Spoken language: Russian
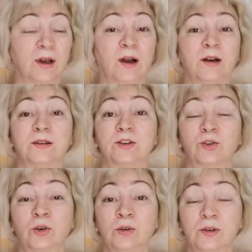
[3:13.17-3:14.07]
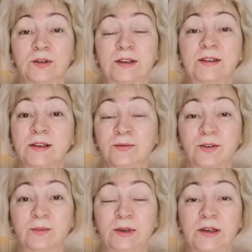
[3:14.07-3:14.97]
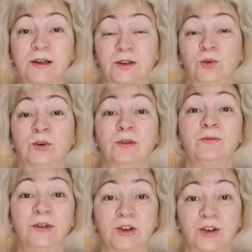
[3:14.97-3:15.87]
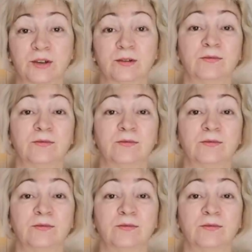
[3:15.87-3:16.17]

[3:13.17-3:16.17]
А что за цифры были, которые выше?